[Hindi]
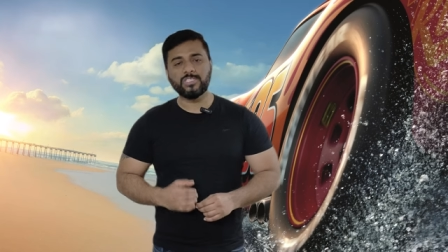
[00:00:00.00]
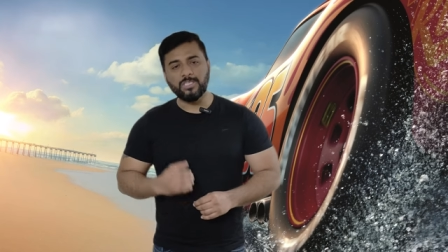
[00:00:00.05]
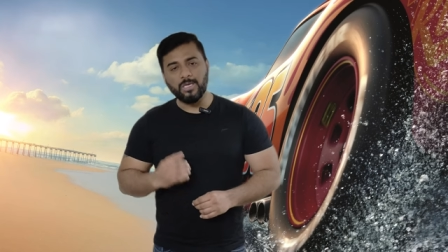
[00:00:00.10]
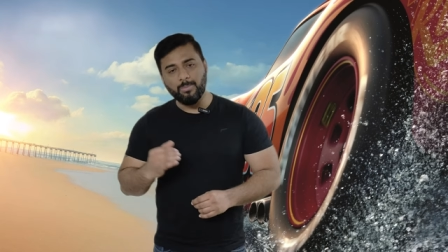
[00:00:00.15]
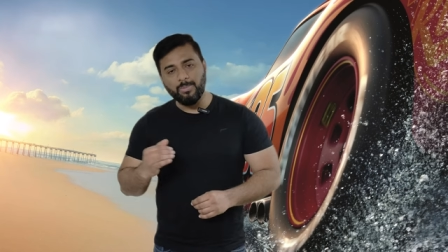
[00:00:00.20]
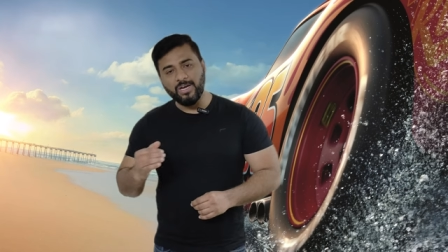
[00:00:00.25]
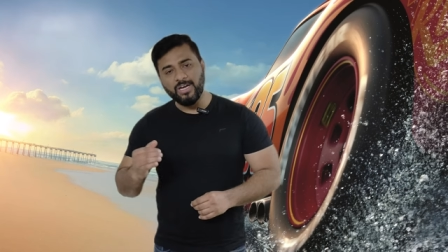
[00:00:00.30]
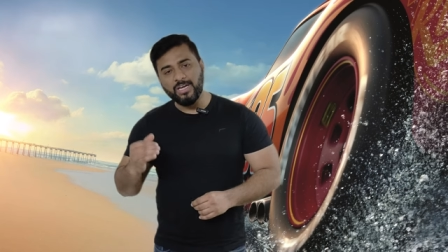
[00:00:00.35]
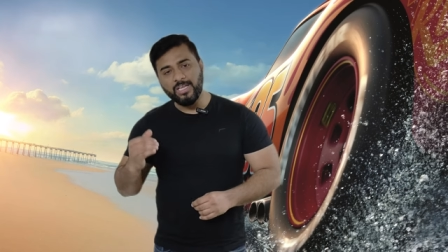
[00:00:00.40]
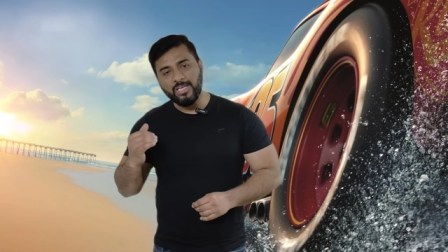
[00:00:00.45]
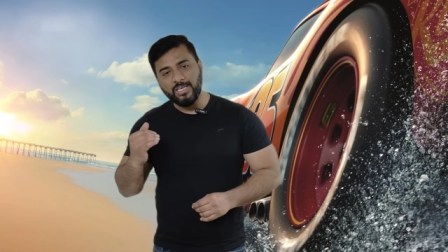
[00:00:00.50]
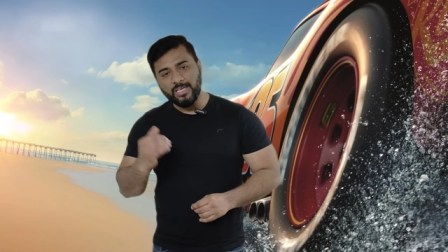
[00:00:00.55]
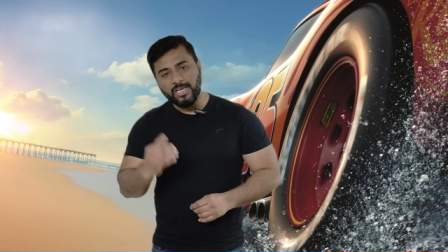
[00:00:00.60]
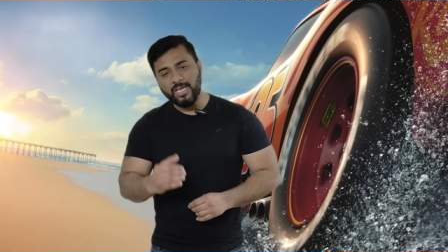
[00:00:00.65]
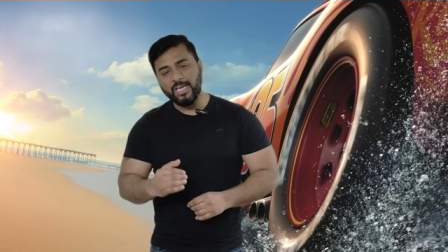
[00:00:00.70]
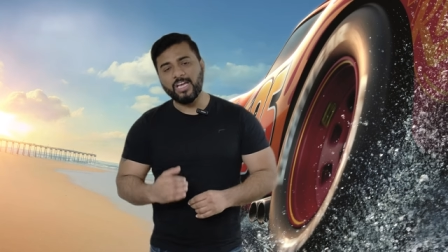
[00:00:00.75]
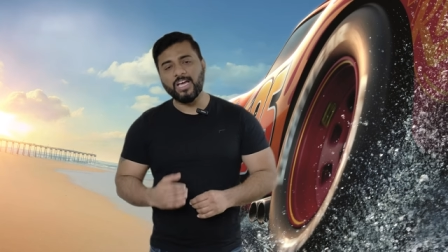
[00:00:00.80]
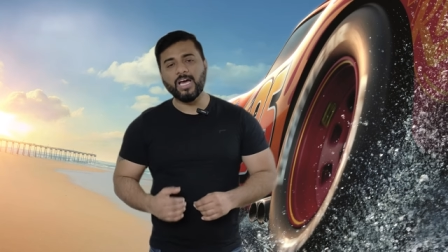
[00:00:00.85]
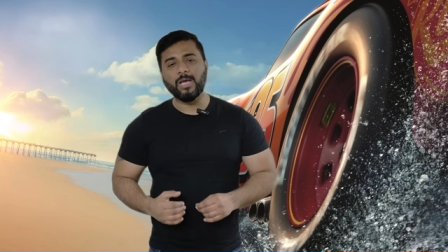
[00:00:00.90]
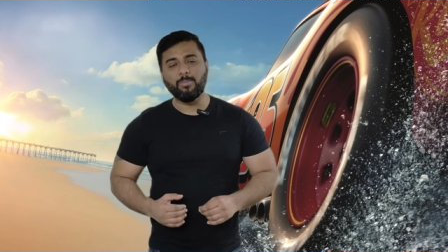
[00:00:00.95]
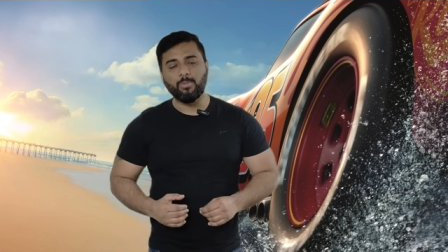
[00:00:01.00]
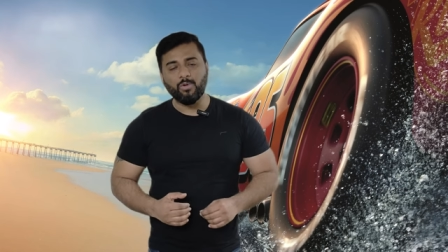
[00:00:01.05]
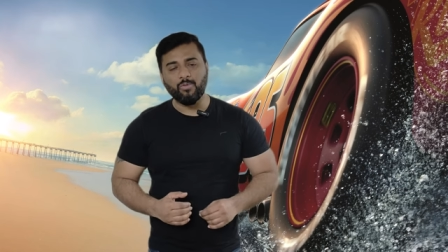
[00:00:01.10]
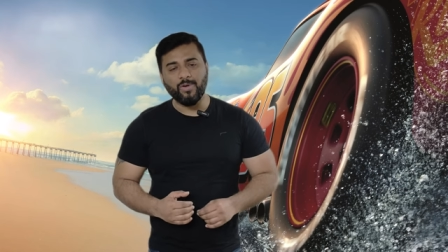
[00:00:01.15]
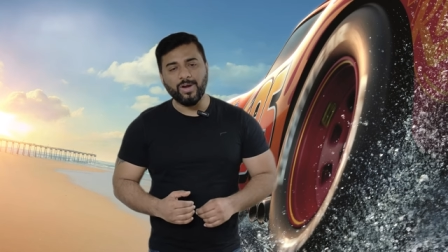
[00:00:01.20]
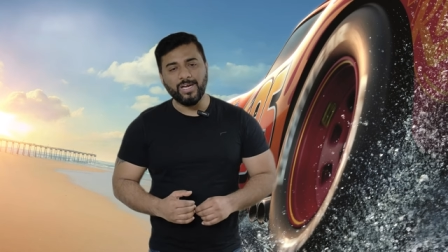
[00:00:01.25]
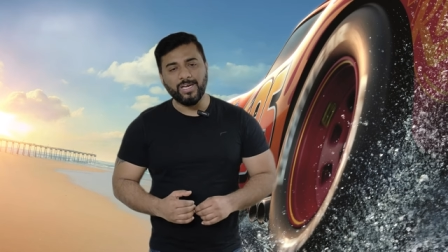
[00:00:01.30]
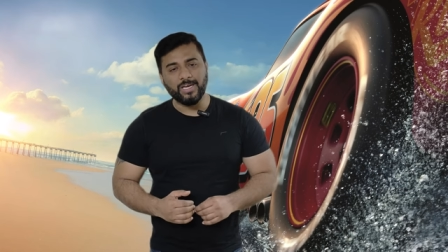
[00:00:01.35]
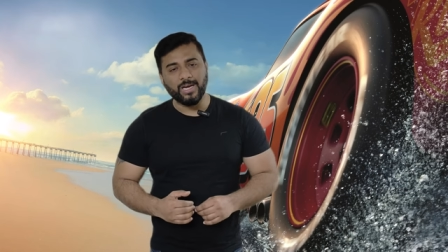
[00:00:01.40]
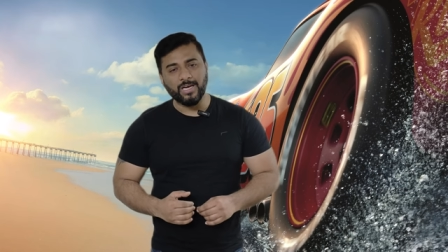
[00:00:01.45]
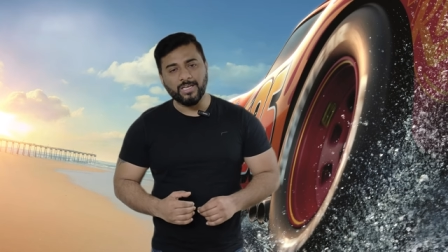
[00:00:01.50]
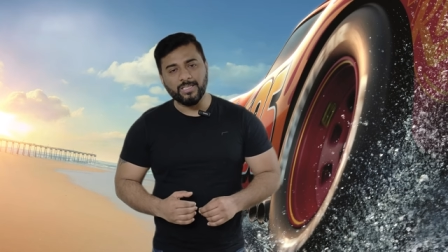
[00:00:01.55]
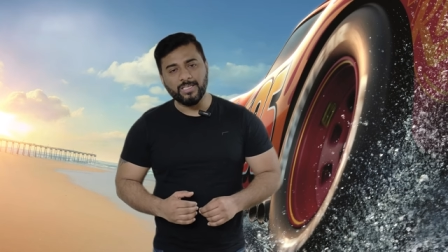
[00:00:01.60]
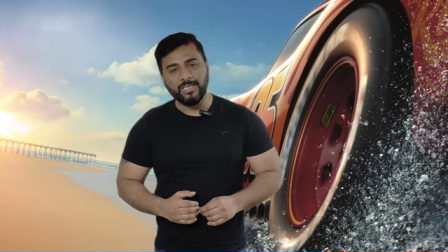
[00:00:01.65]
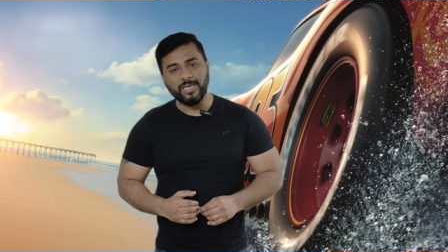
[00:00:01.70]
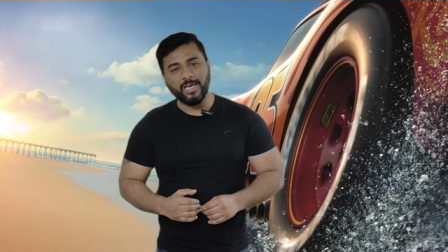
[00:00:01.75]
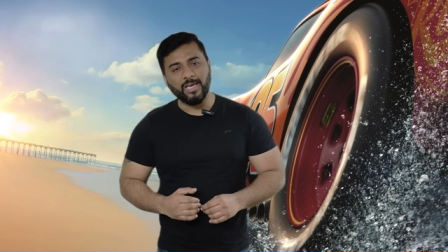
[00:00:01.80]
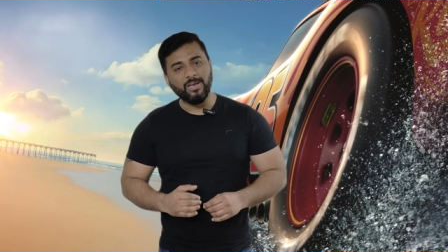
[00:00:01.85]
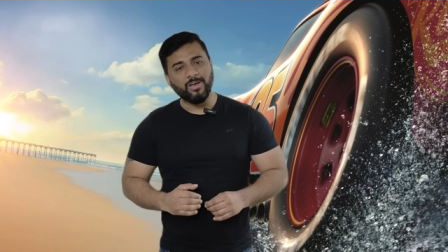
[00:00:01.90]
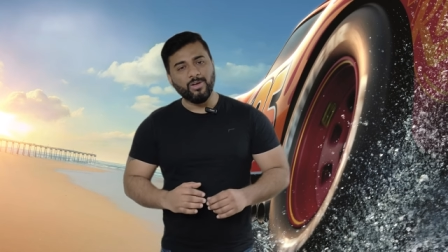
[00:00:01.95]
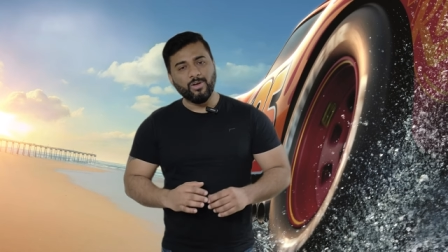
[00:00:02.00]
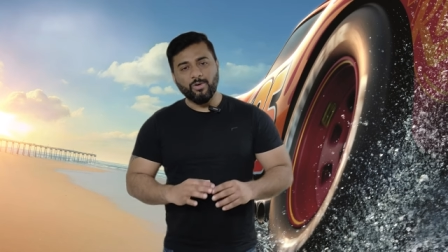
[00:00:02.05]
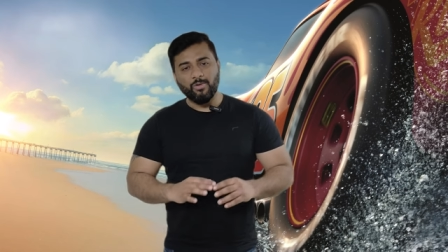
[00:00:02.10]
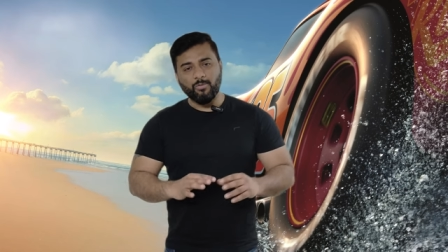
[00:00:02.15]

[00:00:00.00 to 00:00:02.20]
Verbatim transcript: जो स्टेबिलिटी ये कार प्रोवाइड करती है